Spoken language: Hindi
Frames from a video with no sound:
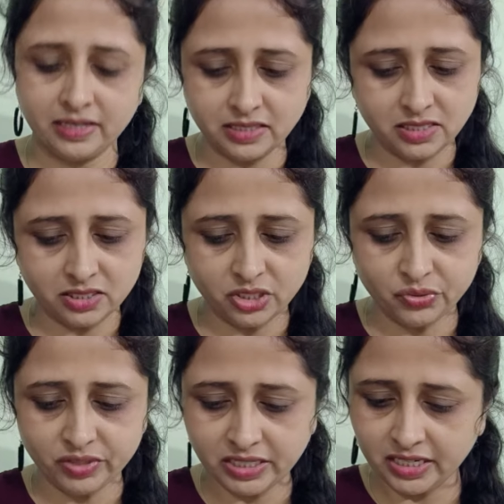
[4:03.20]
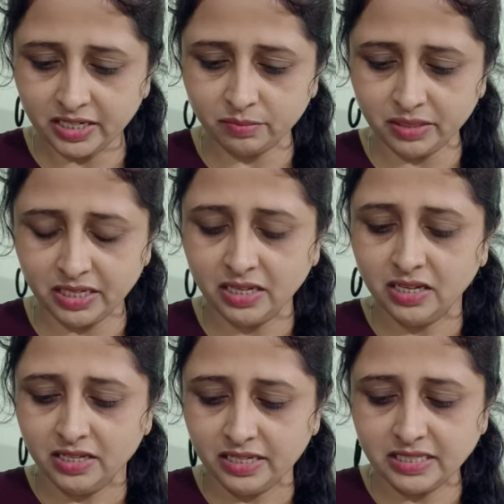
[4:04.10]
कर सकते हो वन ईयर में
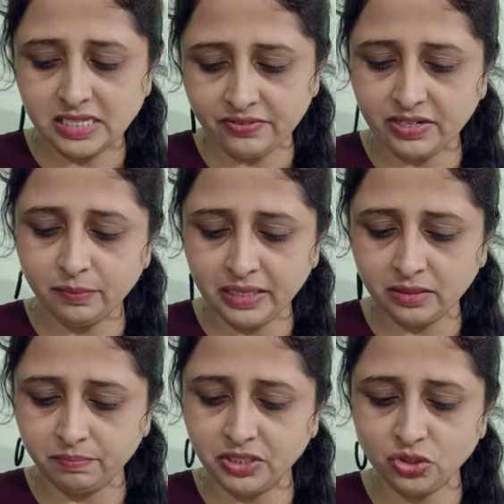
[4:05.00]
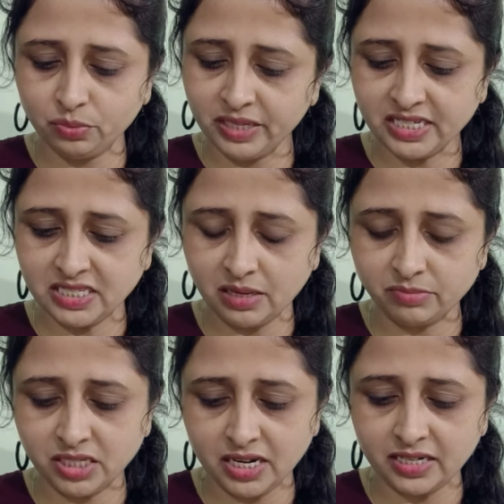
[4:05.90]
या सेवन मंथ में जो भी एग्ज़ाम्स
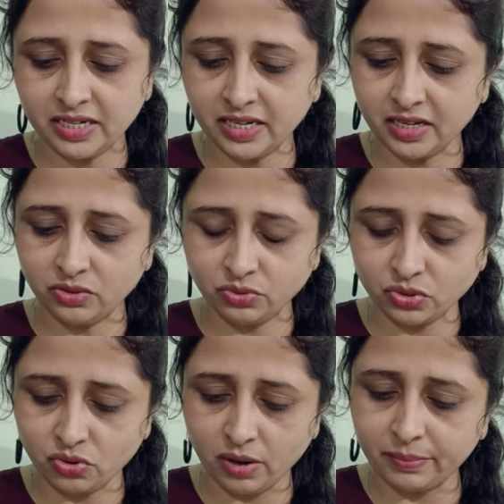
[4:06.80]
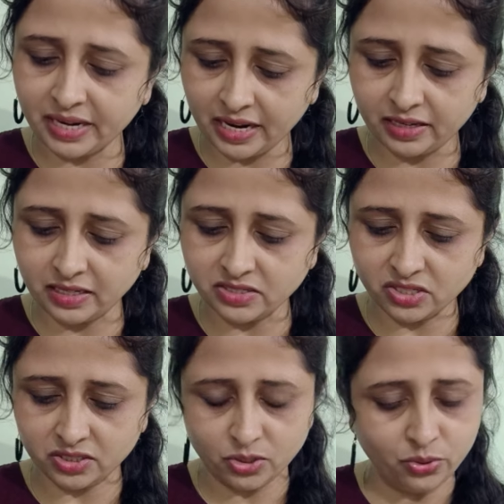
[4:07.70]
आ रहे हैं उसको आप क्रैक कर
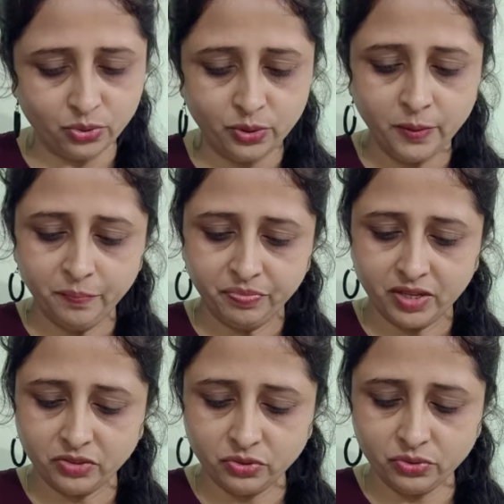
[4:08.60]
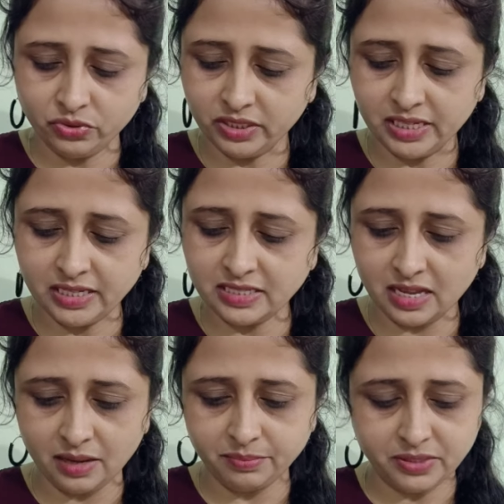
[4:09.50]
सकते हो तो यस yes,
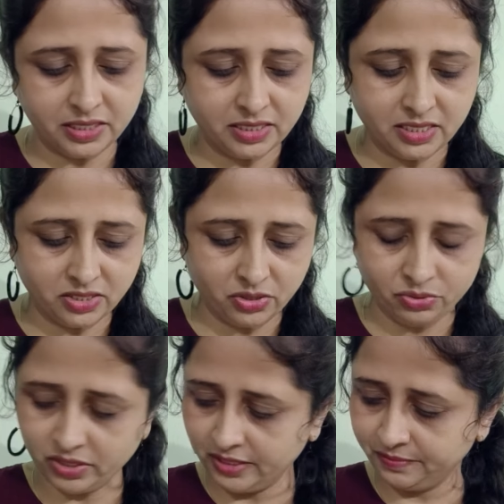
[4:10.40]
आप सक्सेस रहोगे